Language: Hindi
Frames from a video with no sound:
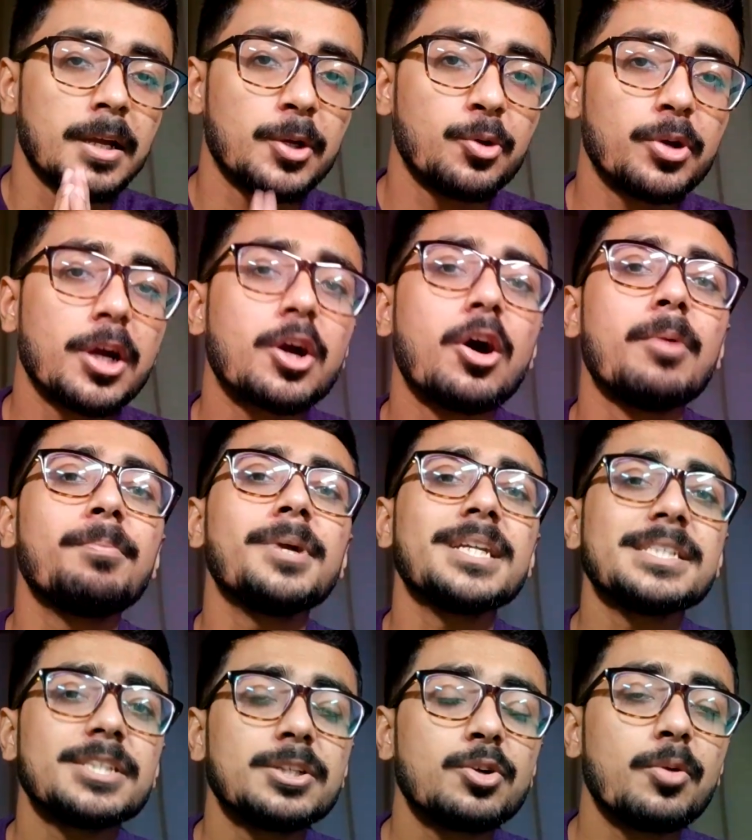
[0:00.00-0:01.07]
क्योंकि
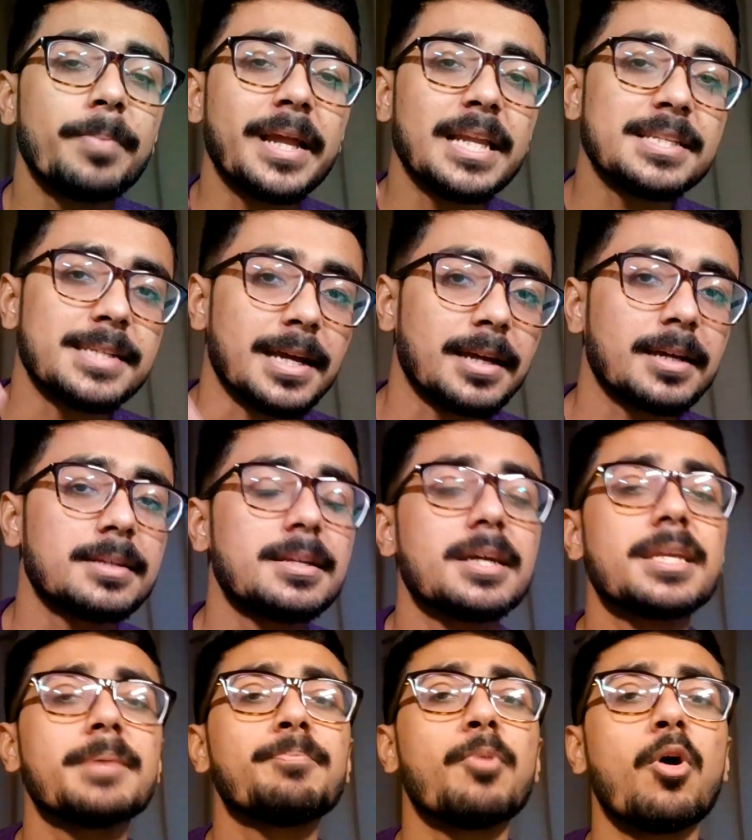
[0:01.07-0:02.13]
कंपटीशन को पहले चेक करना
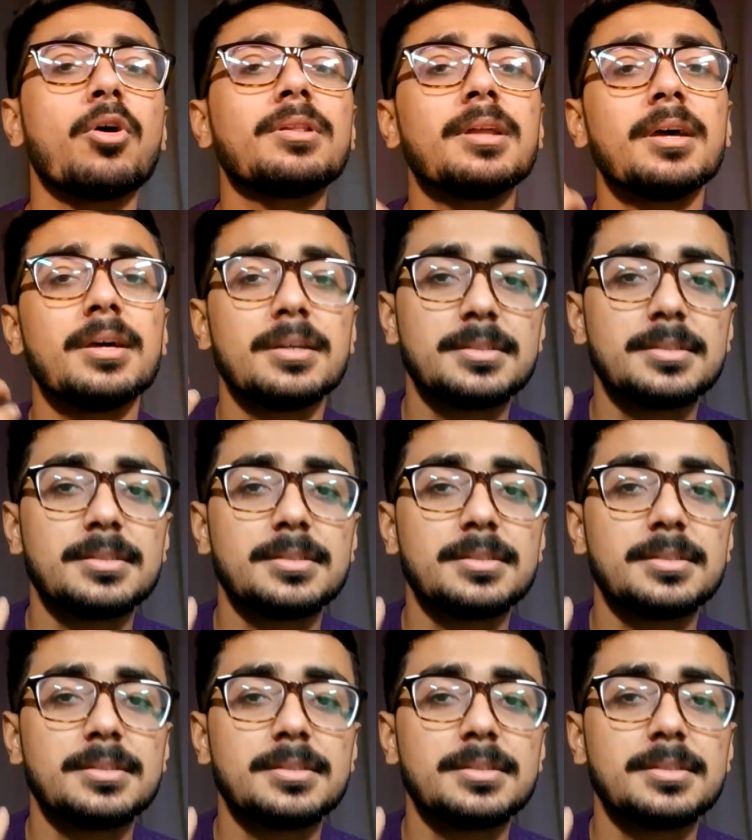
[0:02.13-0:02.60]
ये बहुत